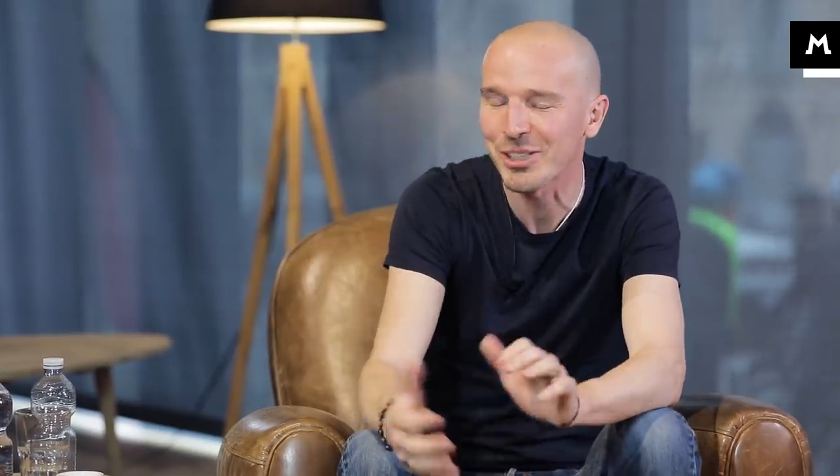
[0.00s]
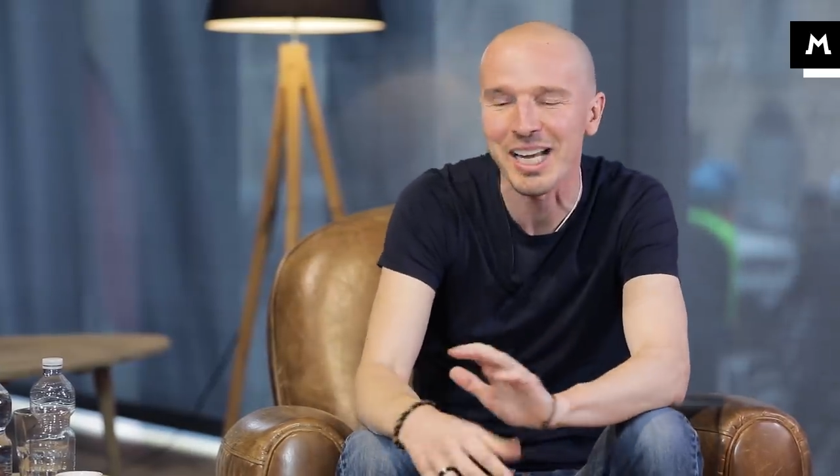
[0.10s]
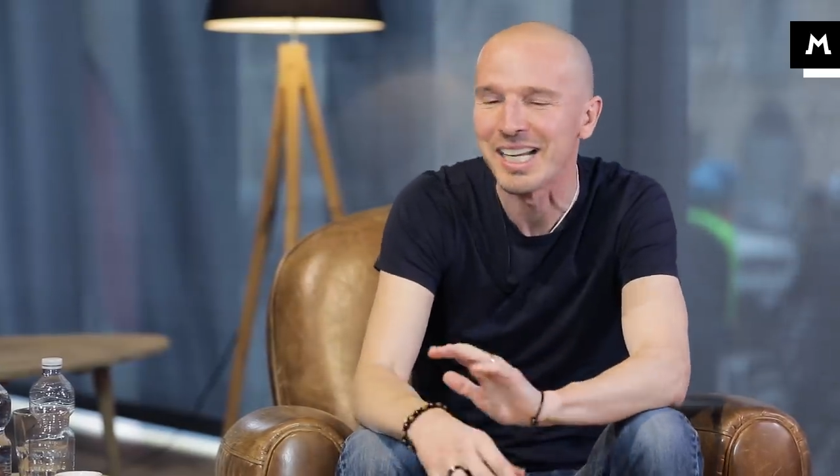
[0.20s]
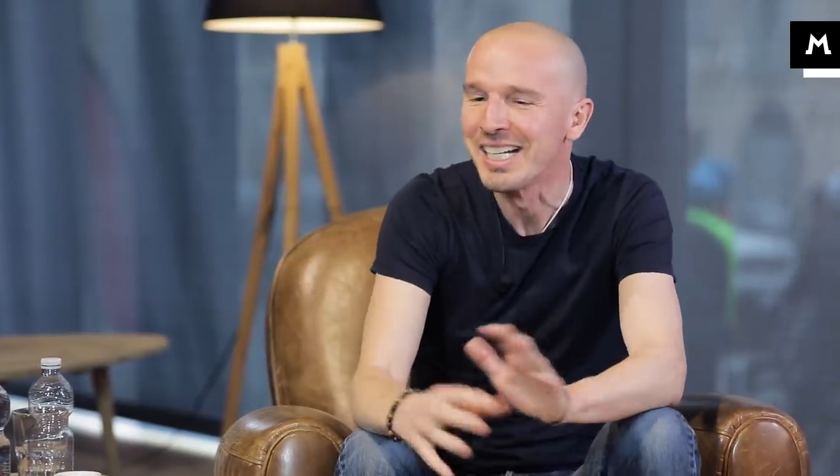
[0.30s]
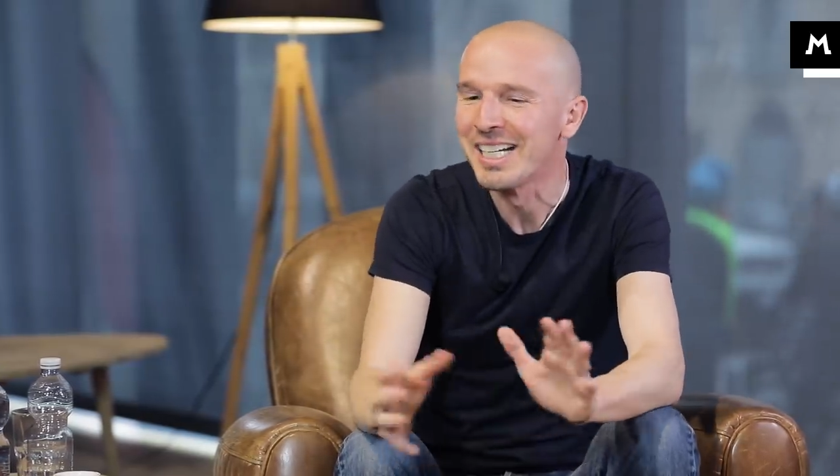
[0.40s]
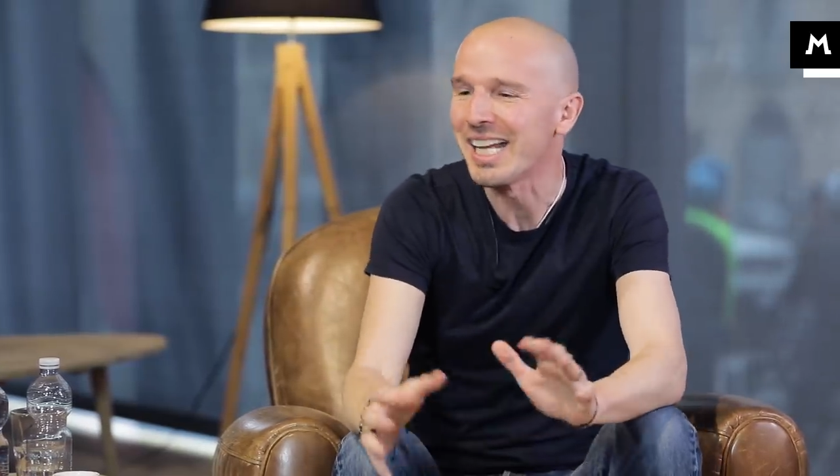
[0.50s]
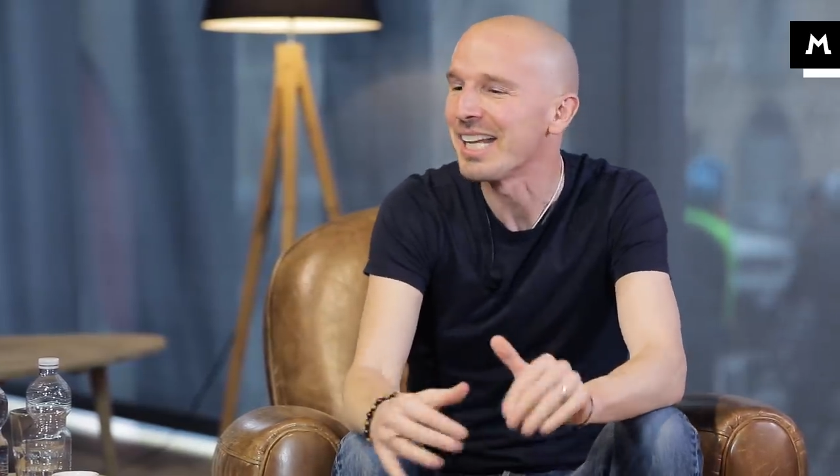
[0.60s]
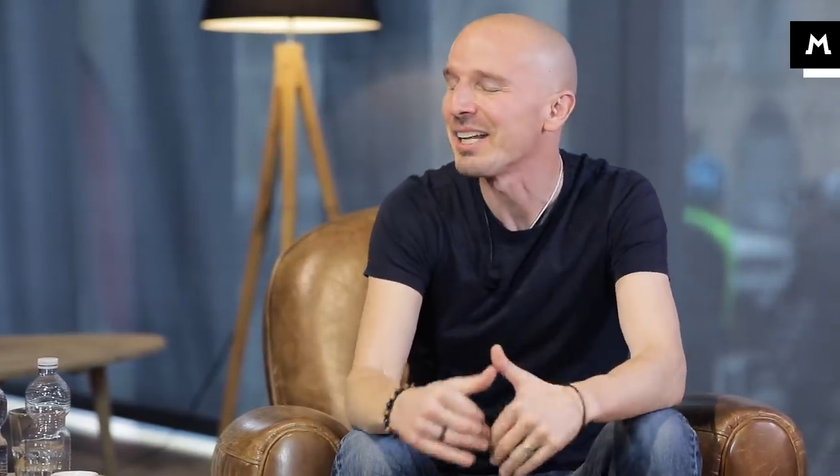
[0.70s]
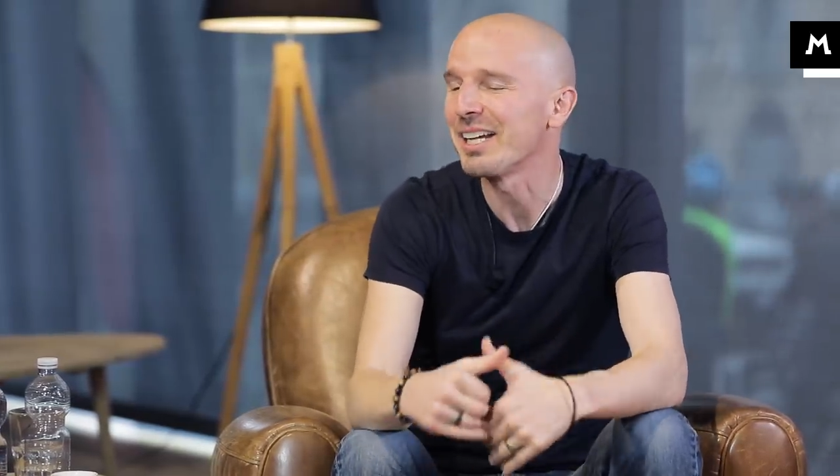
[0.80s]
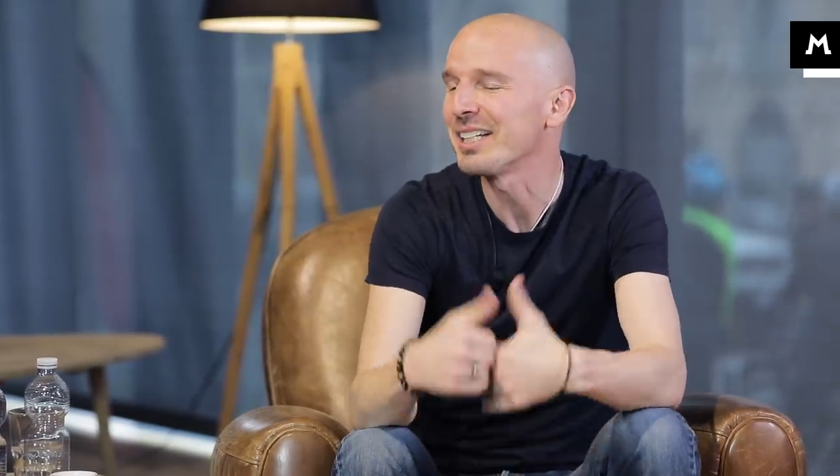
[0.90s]
Cioè,
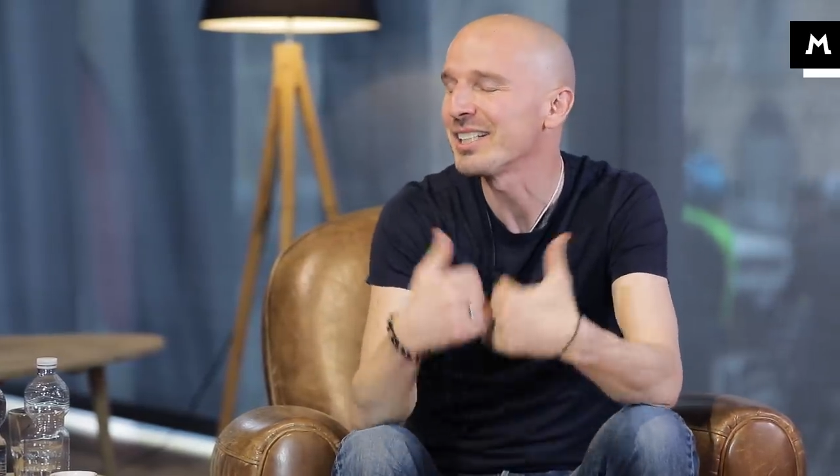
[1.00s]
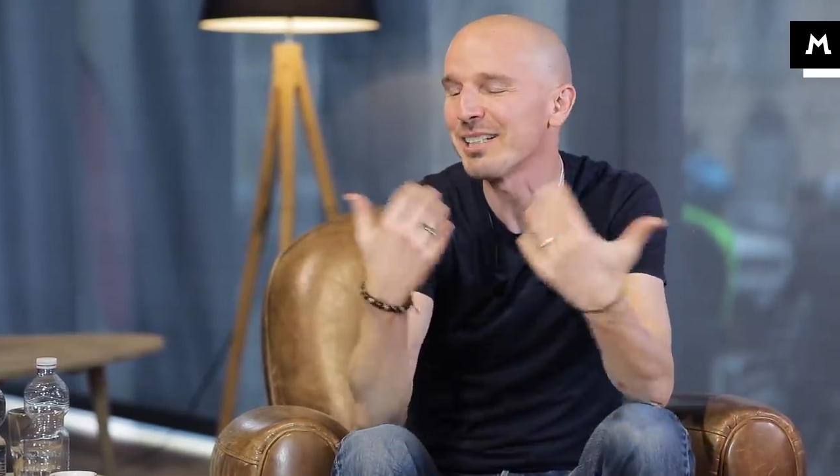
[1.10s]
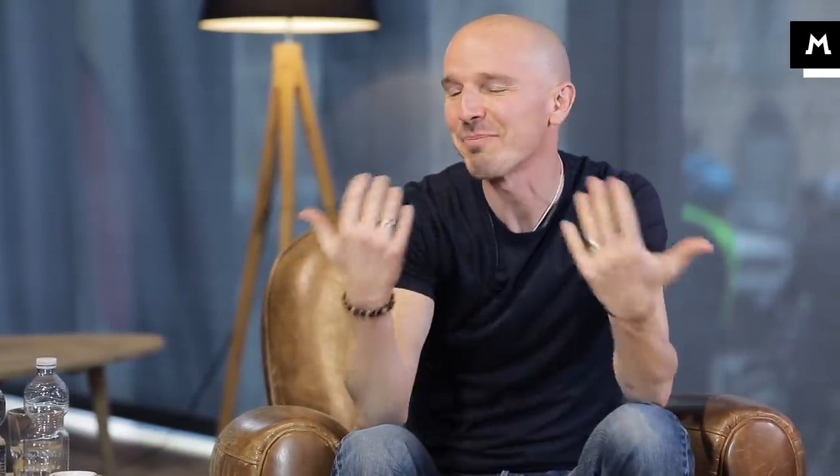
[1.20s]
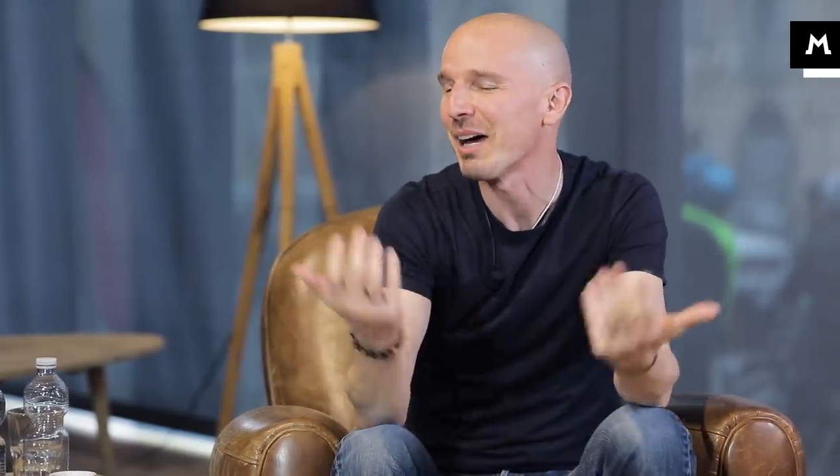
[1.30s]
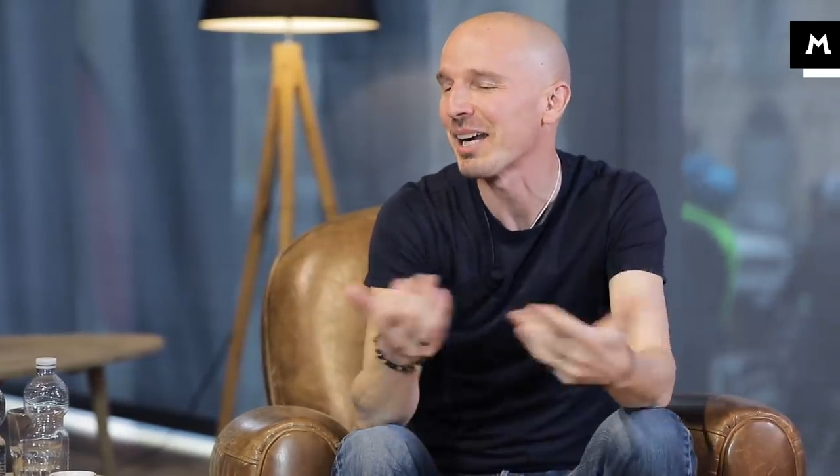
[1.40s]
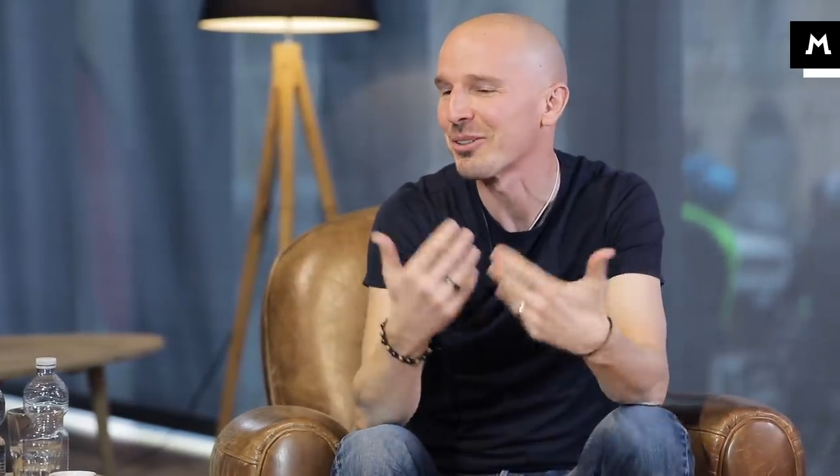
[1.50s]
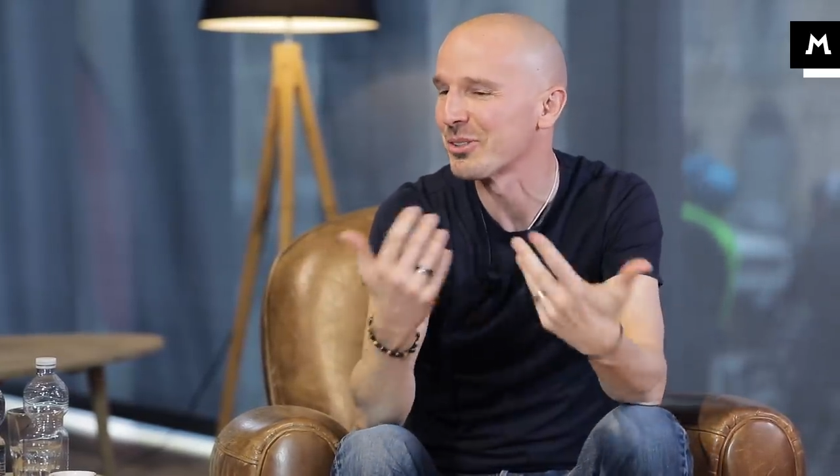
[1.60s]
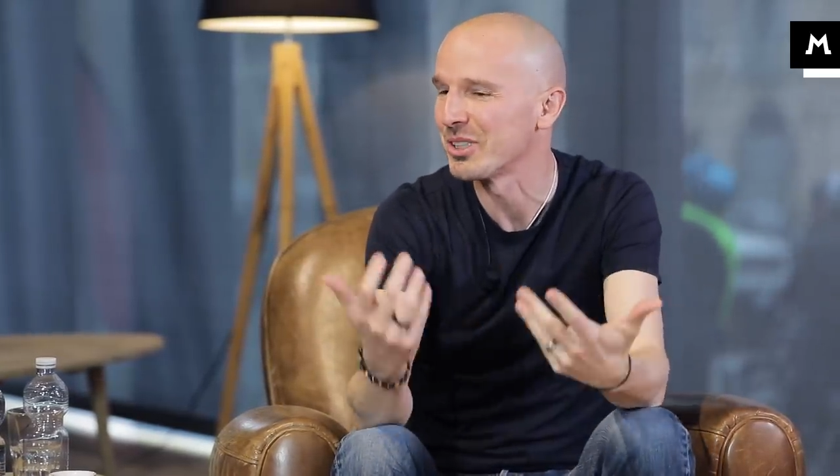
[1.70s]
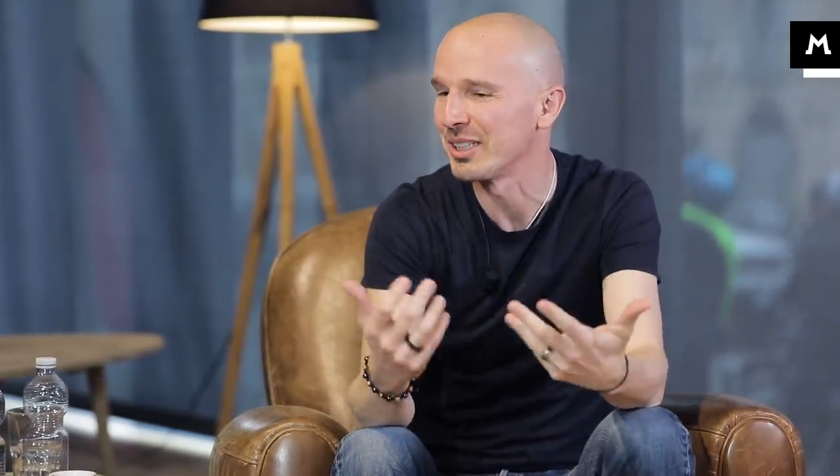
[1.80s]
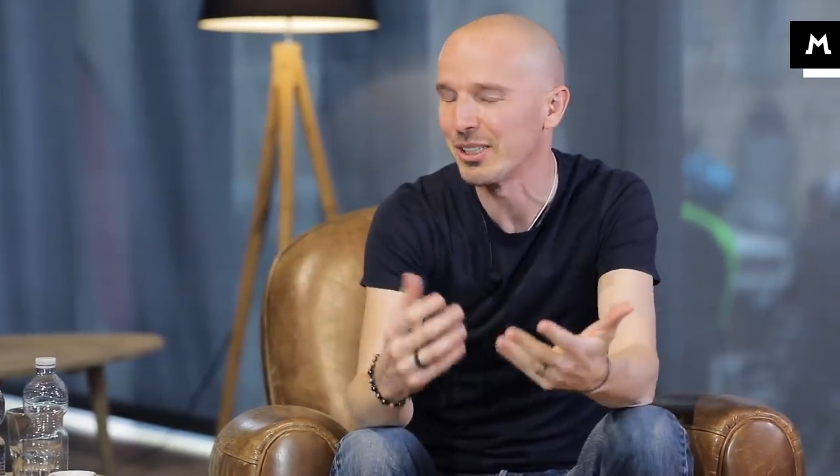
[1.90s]
e, e la gente parla
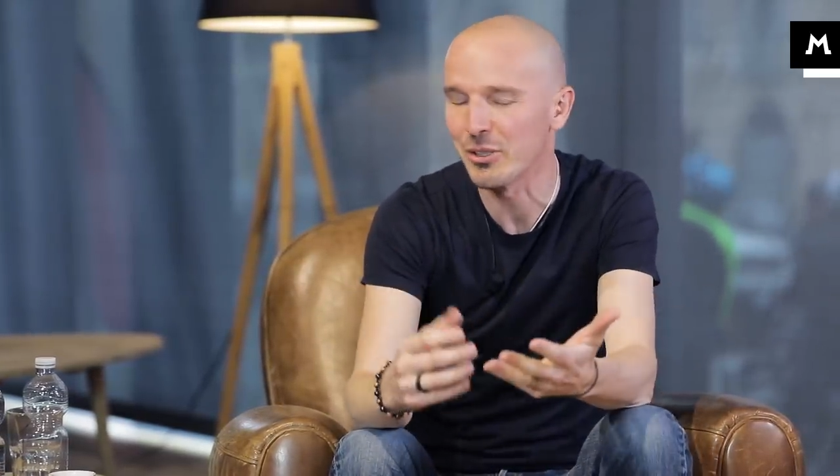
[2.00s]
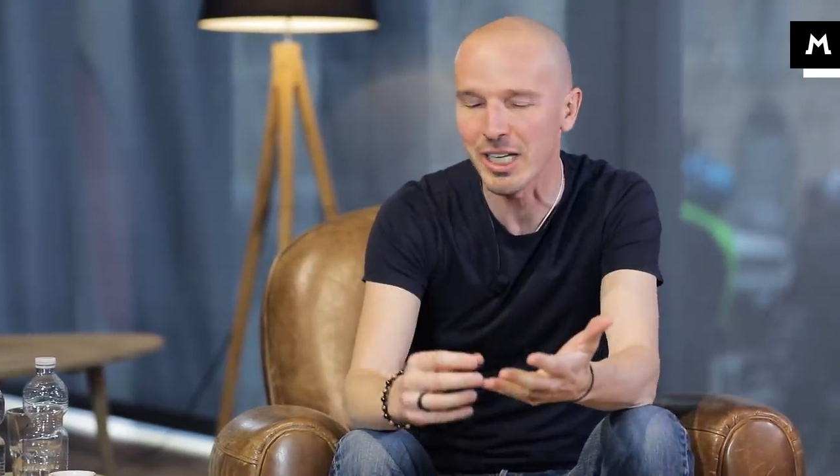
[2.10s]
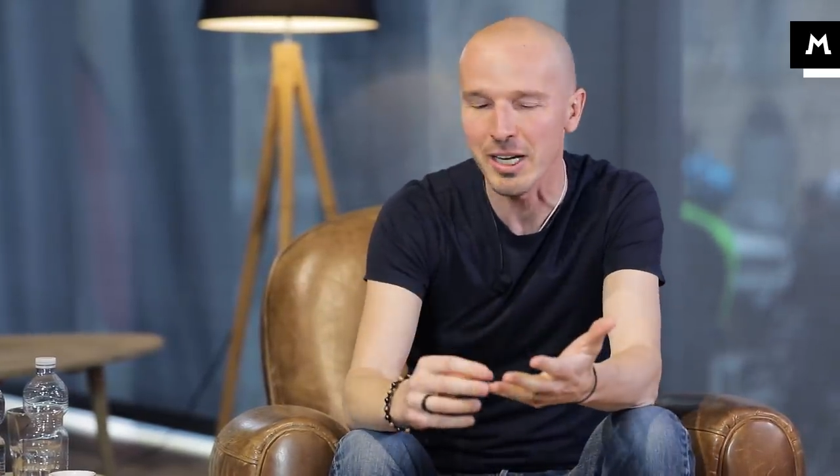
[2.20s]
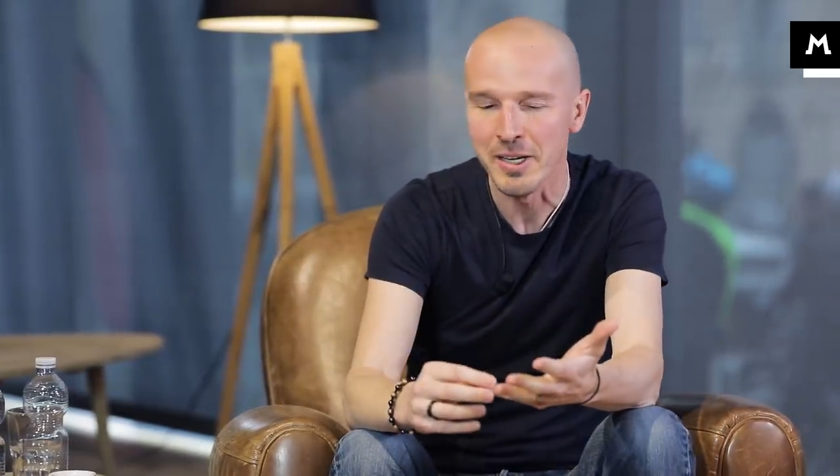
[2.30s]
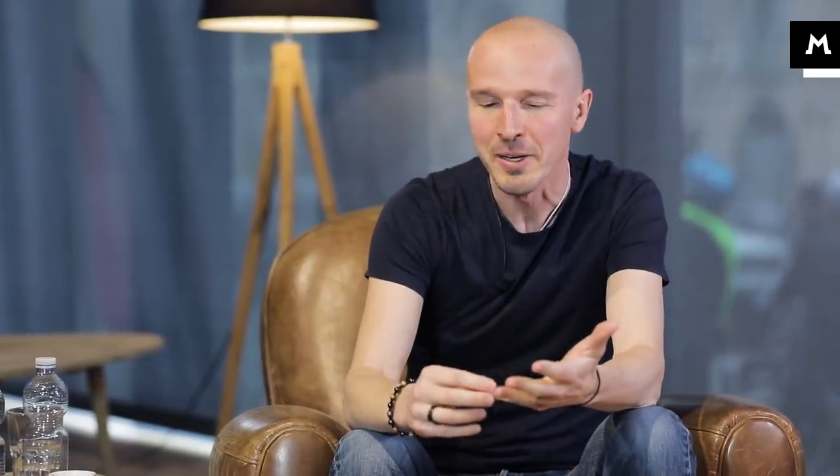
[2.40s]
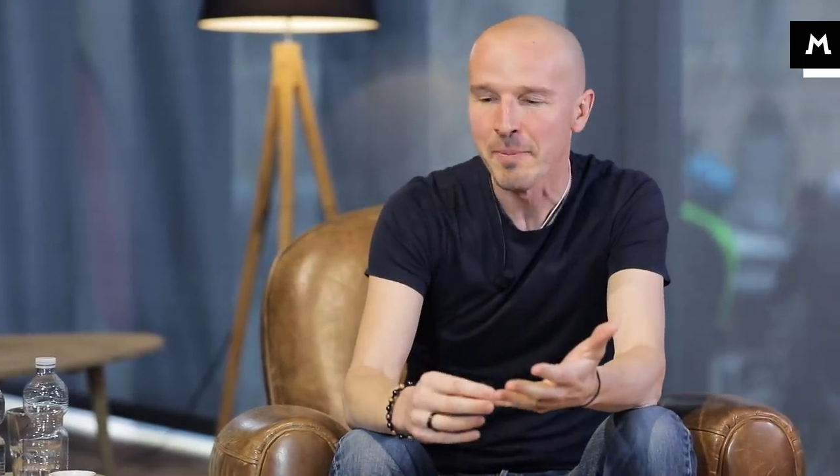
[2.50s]
così in teoria